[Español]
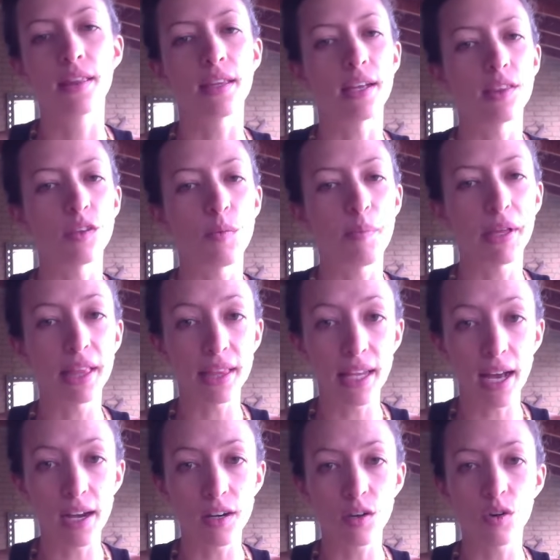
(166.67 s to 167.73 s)
tanto
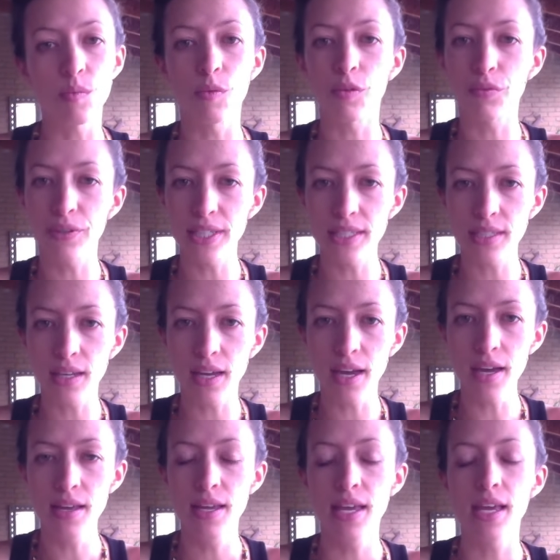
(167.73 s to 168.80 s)
mental como
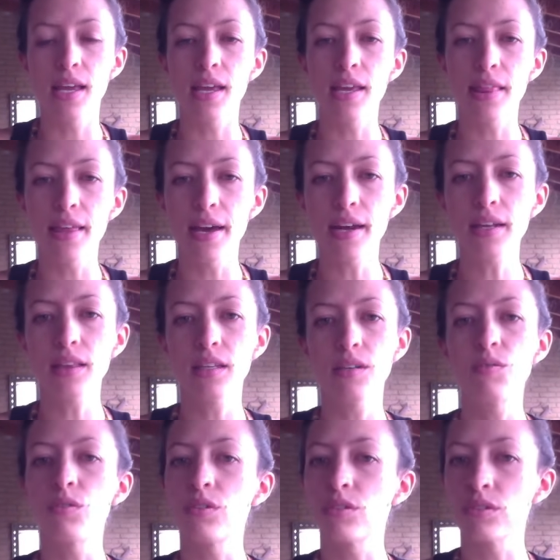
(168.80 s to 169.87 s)
física, y darte
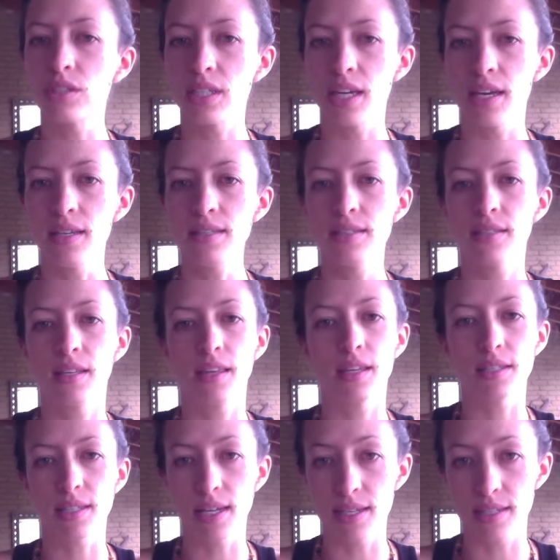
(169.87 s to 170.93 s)
unos días de
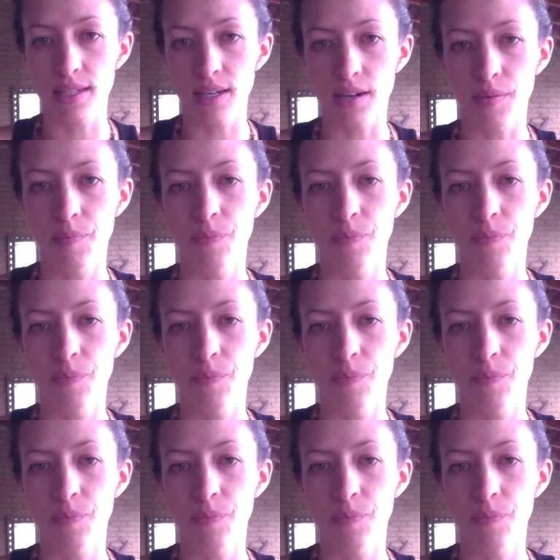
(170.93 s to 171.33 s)
descansar.